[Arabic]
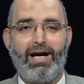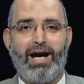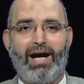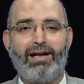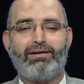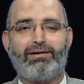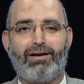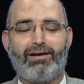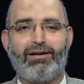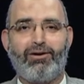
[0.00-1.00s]
حلقة
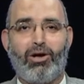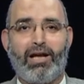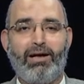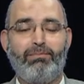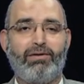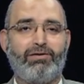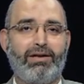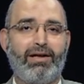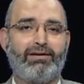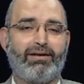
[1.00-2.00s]
النهاردة أيها الأحبة في
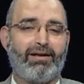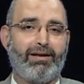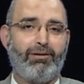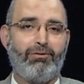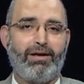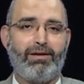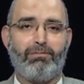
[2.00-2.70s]
الله تتناول